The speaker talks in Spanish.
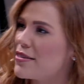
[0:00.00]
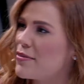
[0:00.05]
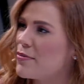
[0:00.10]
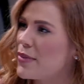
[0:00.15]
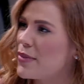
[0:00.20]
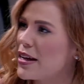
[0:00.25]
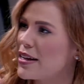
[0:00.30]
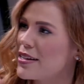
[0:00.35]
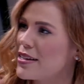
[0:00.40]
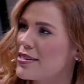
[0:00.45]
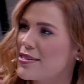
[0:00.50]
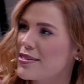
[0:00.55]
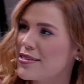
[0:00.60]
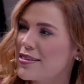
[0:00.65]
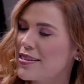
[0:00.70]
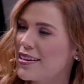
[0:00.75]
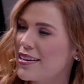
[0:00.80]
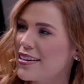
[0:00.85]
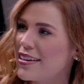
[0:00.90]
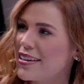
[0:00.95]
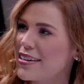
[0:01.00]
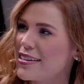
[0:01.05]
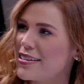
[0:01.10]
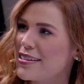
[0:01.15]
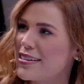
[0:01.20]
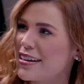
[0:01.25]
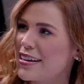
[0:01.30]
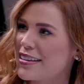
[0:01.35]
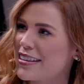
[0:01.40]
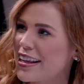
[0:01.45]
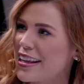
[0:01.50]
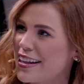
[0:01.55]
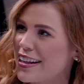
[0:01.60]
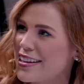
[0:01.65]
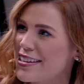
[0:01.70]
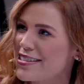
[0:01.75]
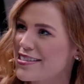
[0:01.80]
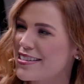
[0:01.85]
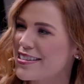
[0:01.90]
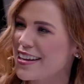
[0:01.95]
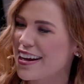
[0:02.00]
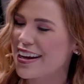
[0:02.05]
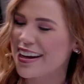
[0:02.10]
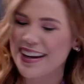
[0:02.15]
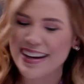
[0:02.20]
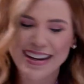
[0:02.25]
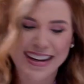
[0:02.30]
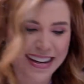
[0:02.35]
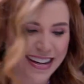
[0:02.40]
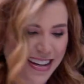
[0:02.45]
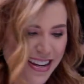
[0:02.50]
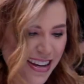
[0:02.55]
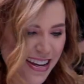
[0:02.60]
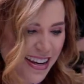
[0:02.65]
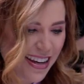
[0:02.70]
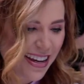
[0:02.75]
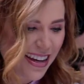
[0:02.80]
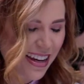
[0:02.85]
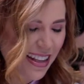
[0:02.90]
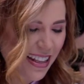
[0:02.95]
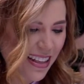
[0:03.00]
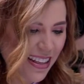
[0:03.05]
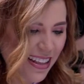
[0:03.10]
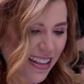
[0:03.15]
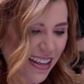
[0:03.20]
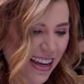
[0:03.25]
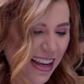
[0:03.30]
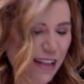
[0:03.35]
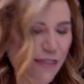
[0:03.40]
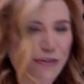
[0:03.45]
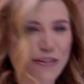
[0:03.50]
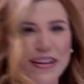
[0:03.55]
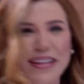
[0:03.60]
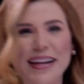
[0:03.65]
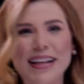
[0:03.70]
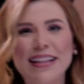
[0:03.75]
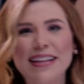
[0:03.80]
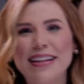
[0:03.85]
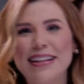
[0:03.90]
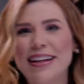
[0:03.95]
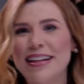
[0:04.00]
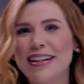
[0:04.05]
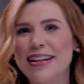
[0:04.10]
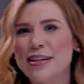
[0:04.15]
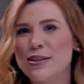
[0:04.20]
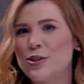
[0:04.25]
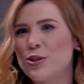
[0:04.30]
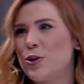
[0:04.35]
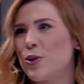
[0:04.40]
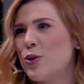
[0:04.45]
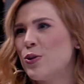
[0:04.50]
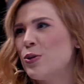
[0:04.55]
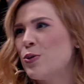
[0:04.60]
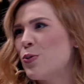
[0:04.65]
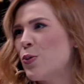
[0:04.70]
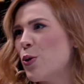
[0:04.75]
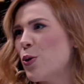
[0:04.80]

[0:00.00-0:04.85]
más eh, certeras. Ya al, final de la elección, hubo